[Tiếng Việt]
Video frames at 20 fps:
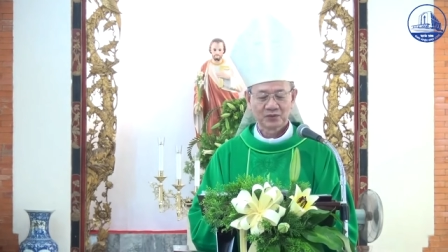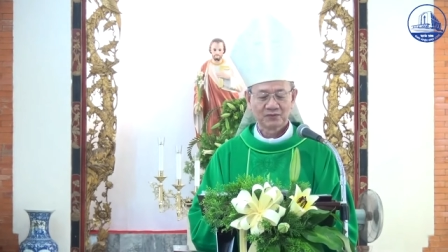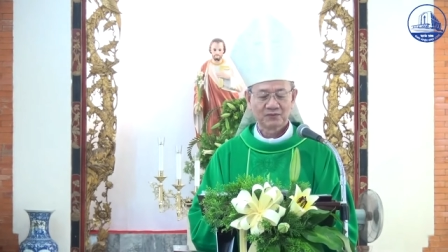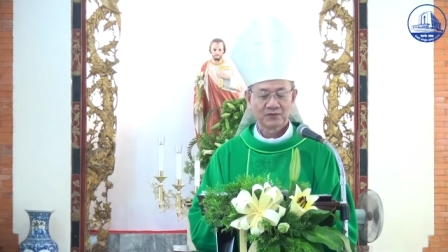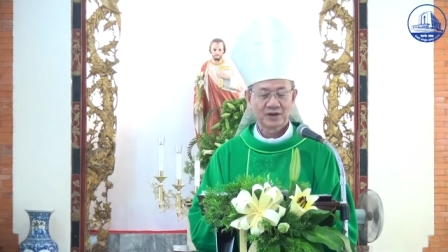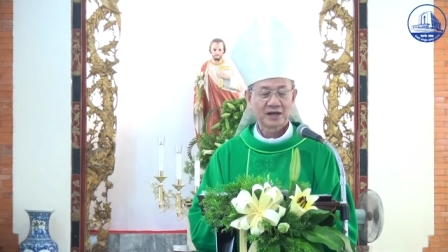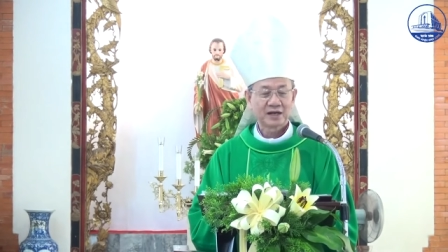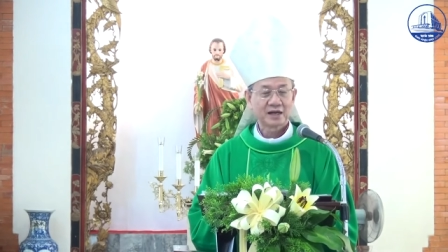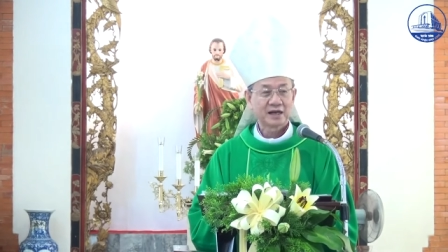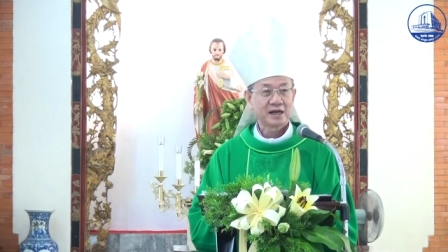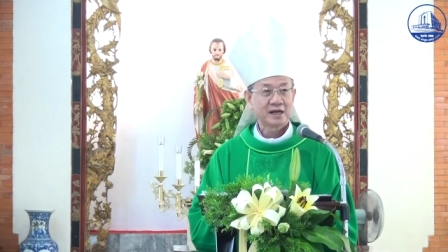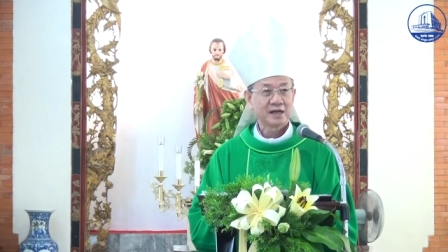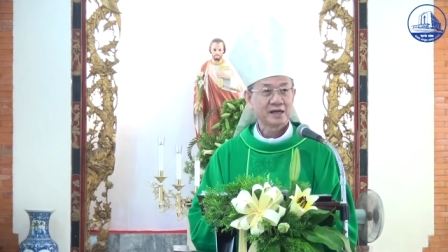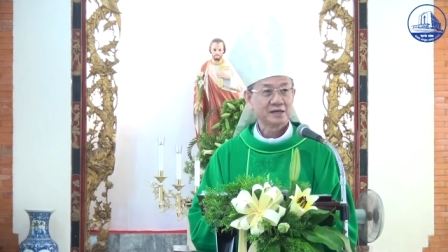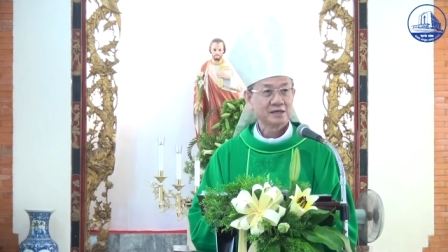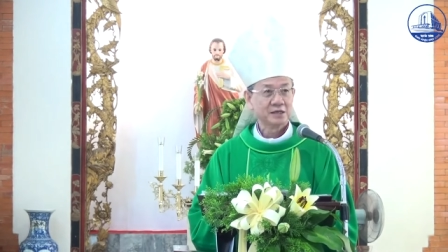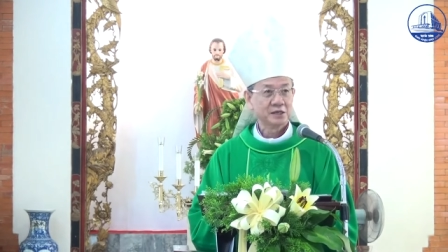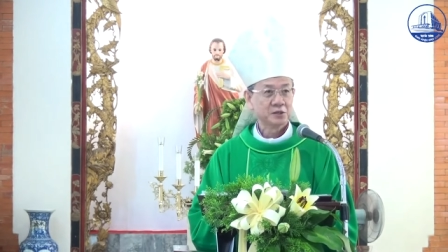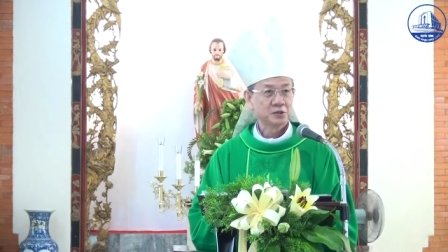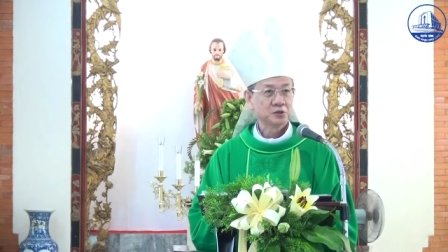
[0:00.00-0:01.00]
và ngài
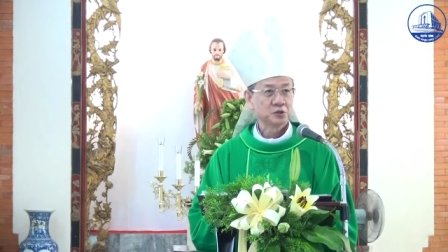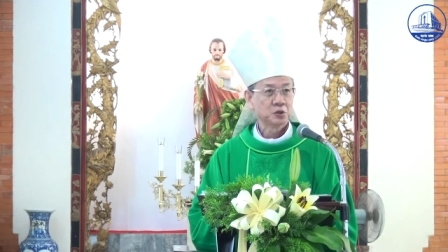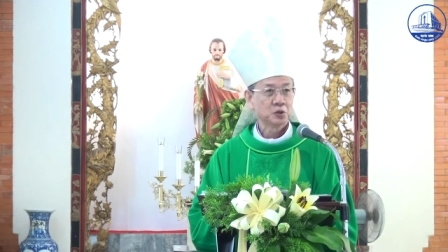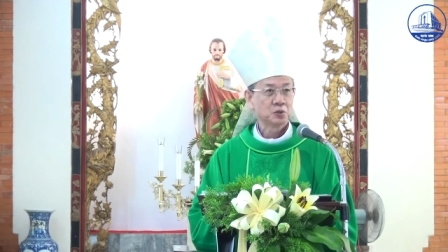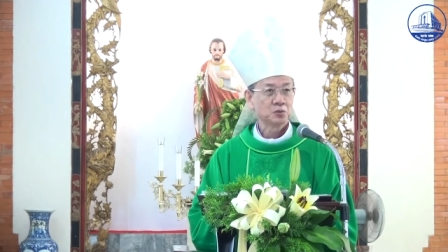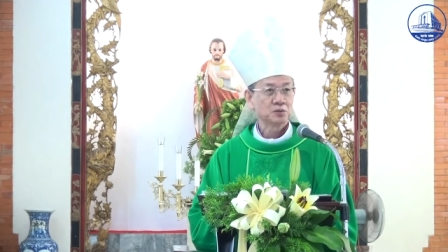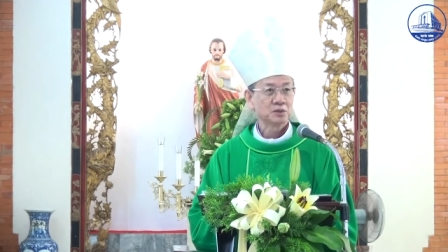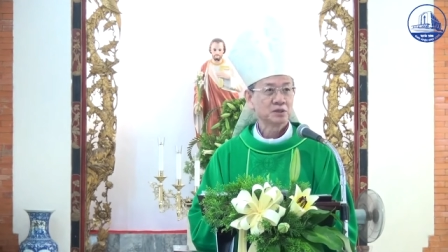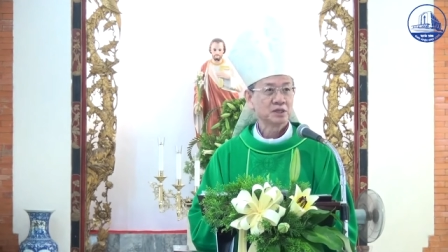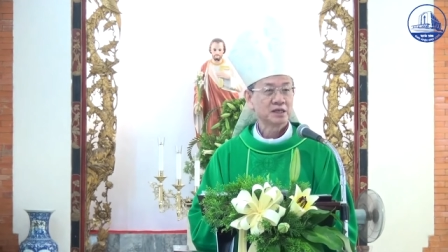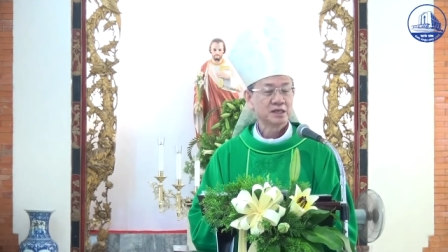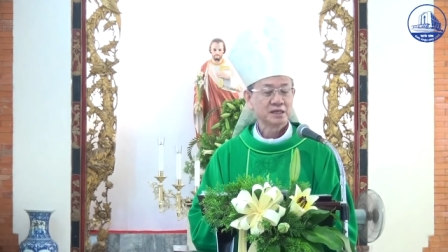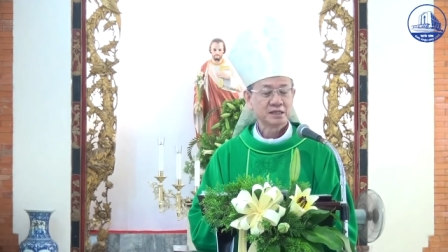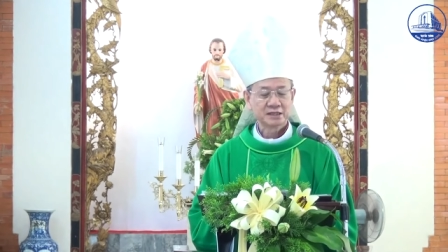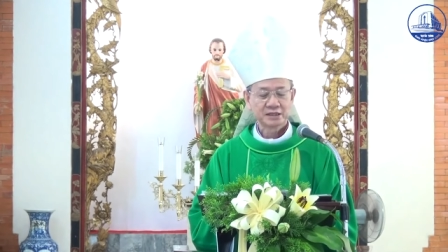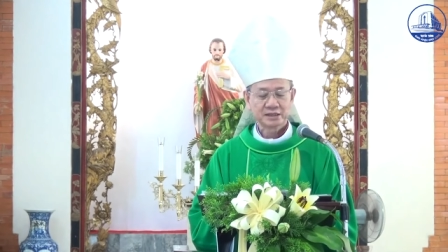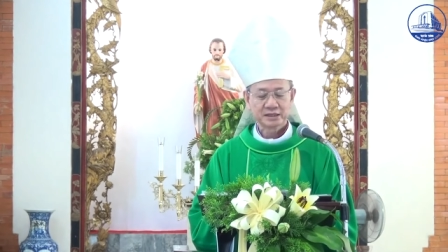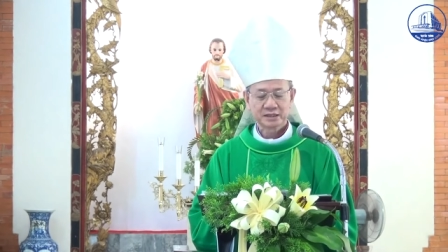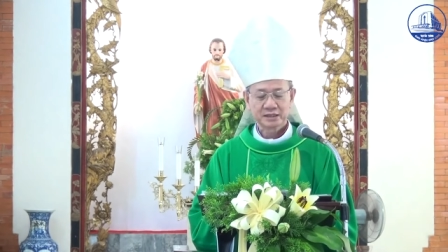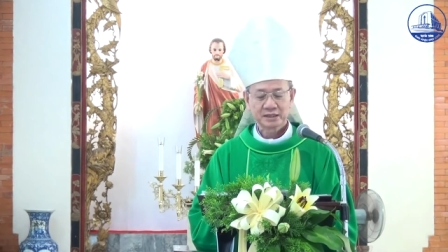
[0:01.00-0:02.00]
định trốn
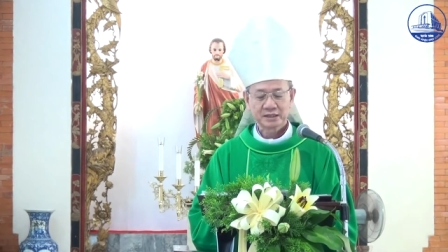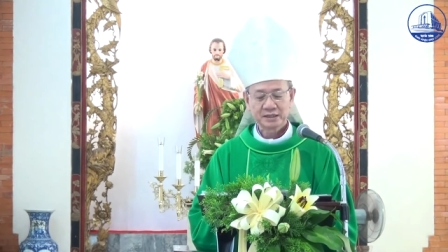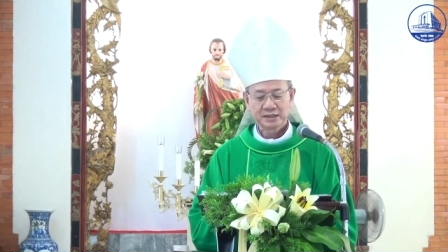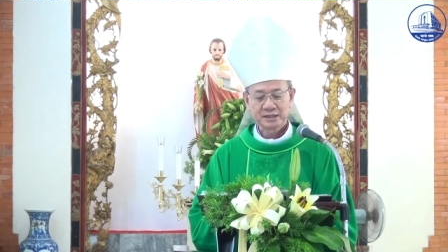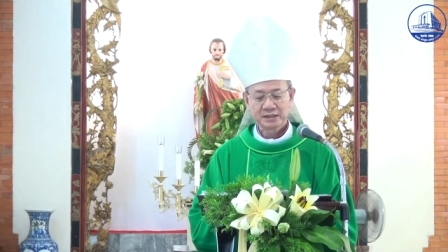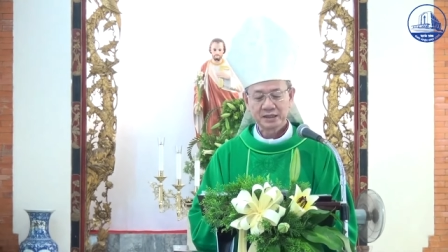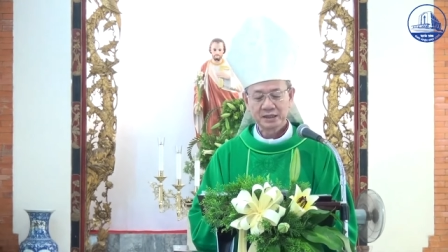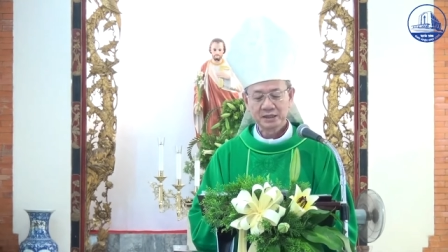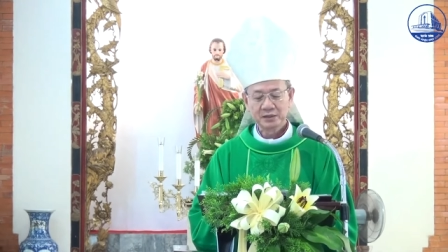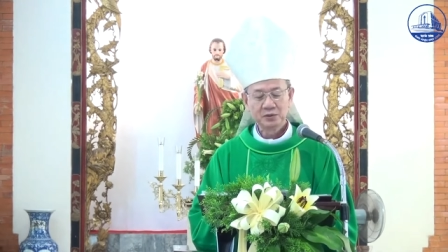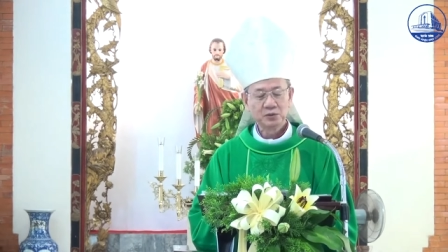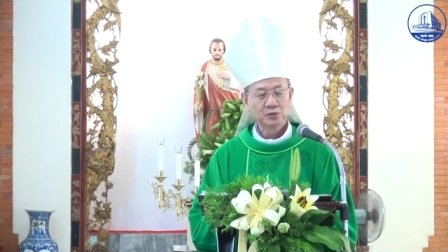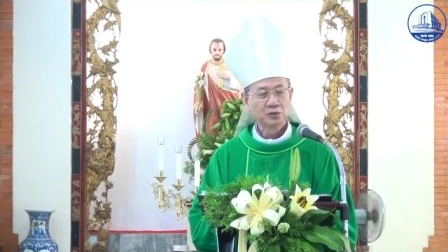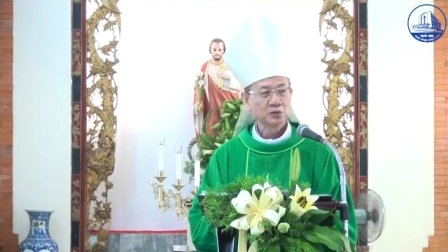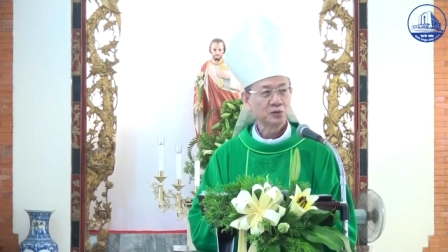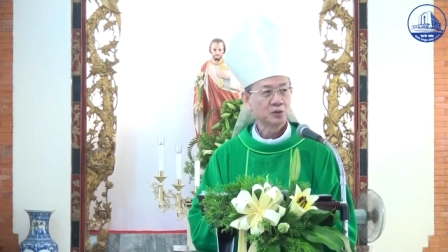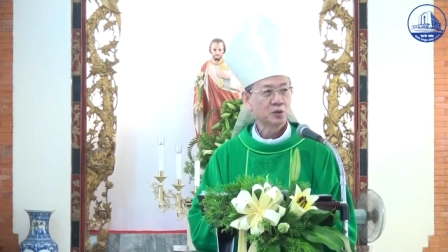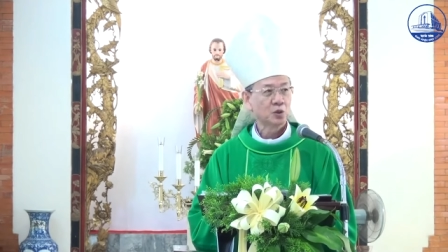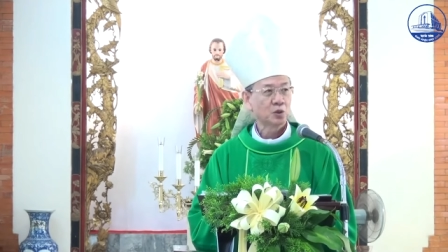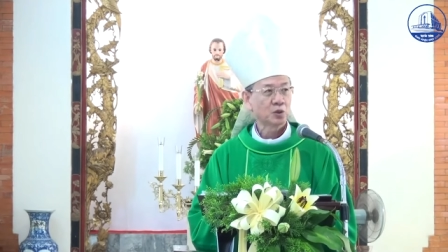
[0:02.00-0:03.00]
lên tới đỉnh
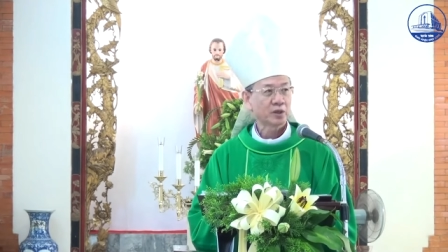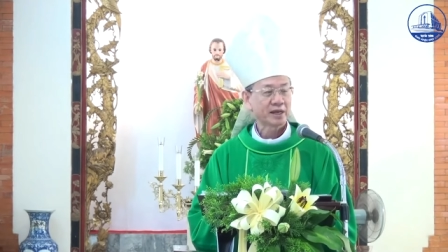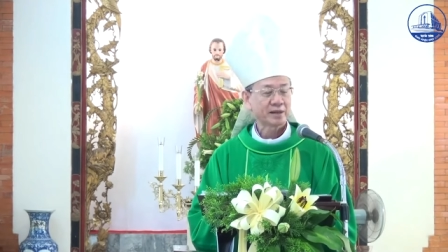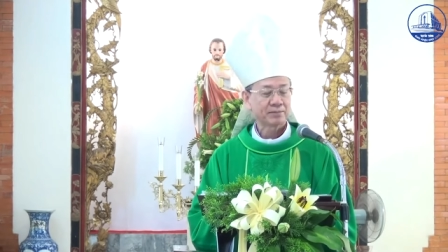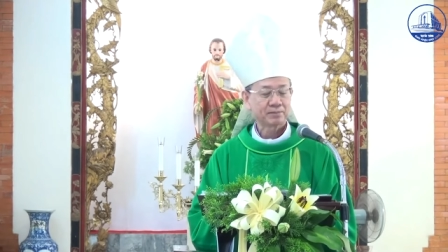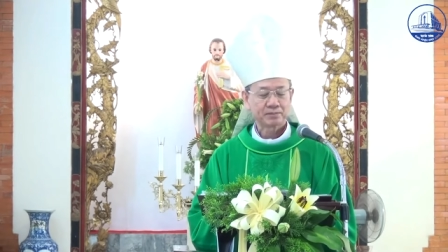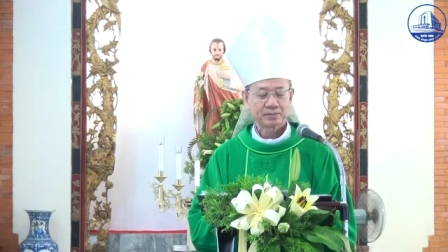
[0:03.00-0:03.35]
núi Horeb